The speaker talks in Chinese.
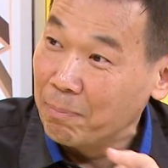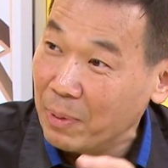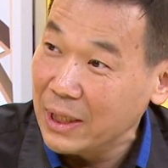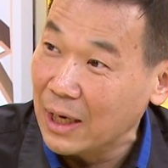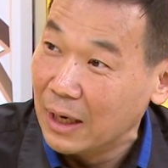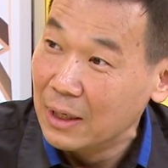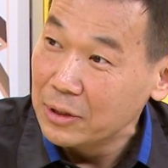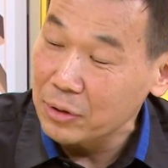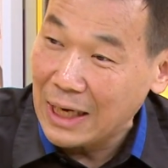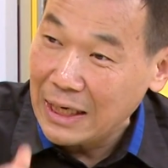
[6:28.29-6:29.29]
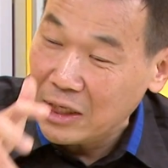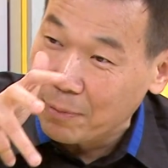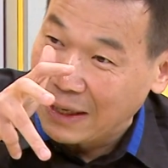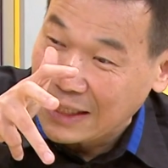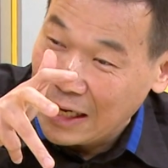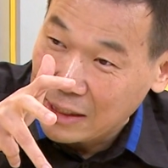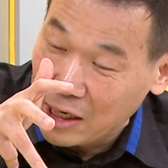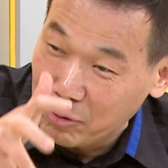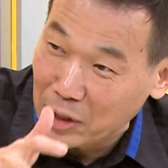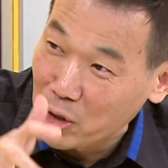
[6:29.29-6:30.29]
逼的，就他一定要把蔡
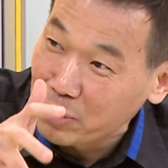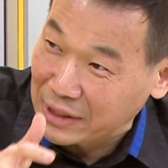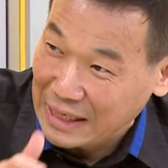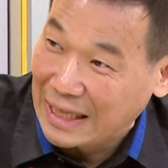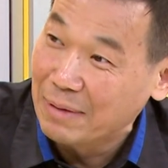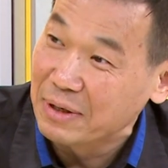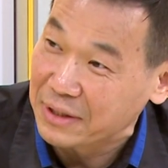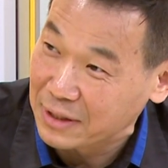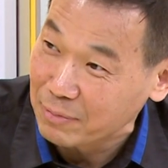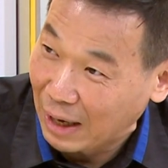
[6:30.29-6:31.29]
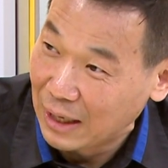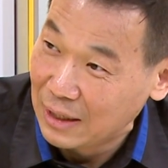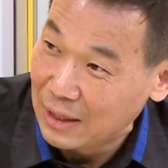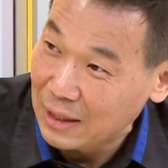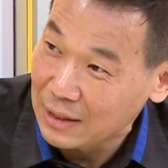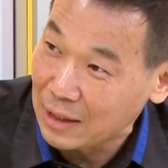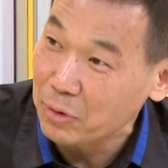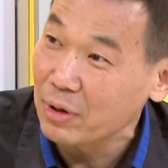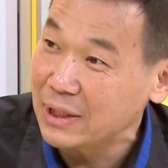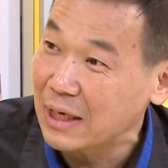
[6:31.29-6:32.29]
柯文的弄死在台北市嘛。那
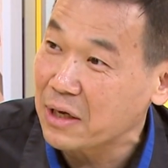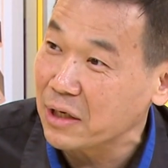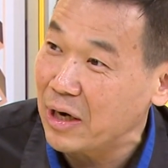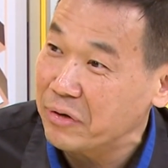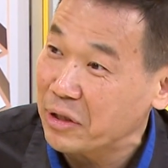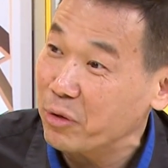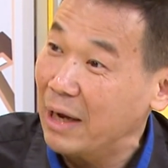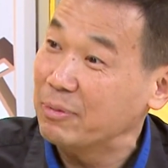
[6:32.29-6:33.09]
如果像高嘉瑜这样对他